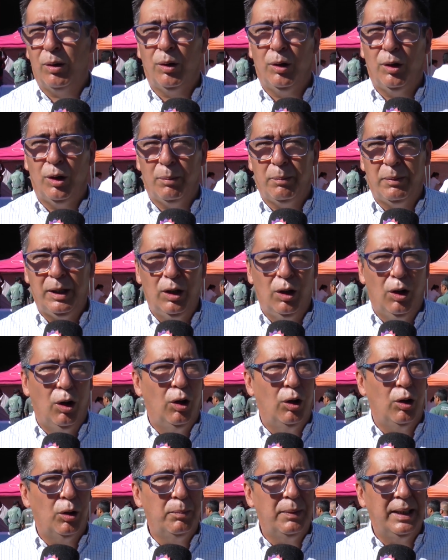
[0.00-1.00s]
con
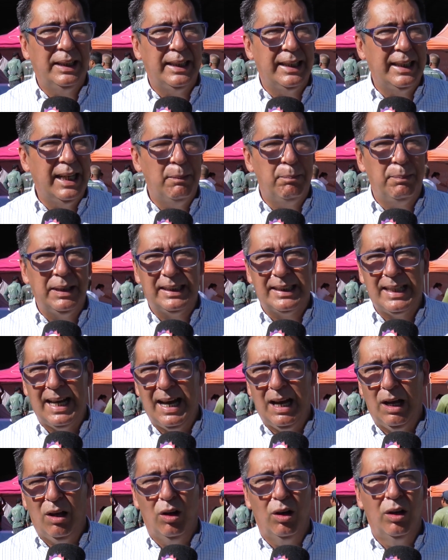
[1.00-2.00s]
hormigón, con material
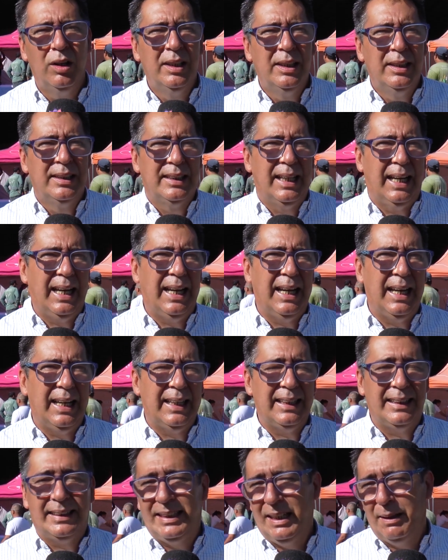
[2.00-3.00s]
pesado,
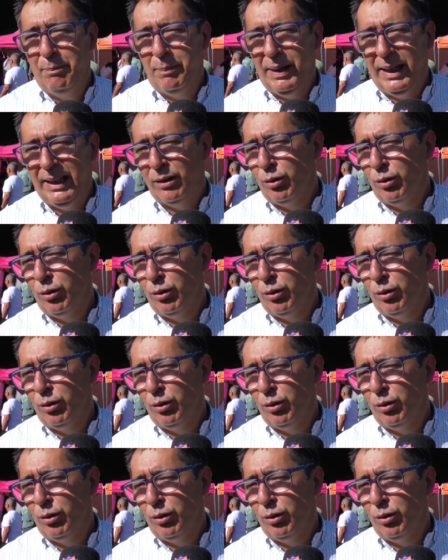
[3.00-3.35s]
eh, siempre